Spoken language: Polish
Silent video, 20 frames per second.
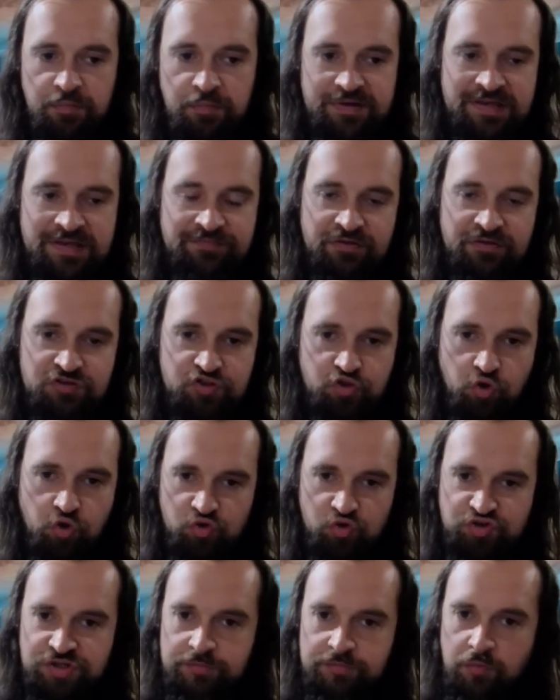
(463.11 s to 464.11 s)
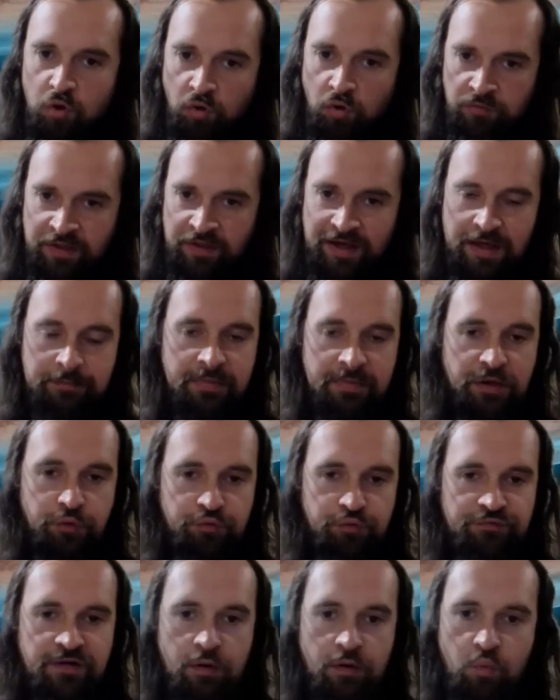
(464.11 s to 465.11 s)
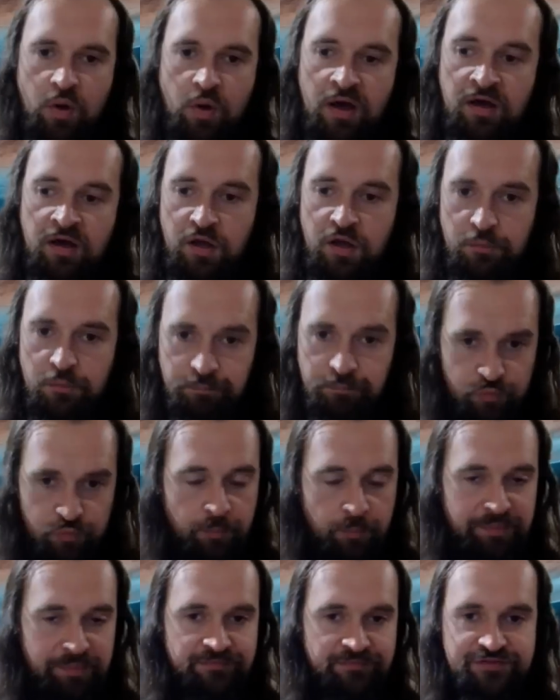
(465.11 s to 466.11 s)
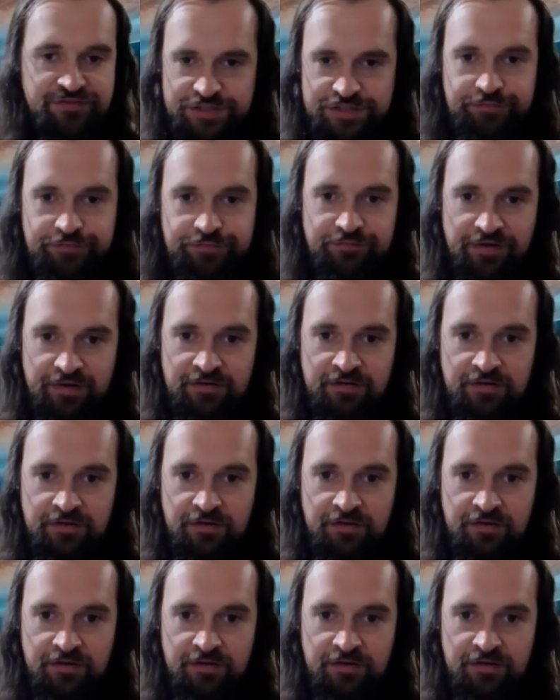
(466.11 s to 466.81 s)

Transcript: ponieważ to, czym ona emanowała, było prawdziwe.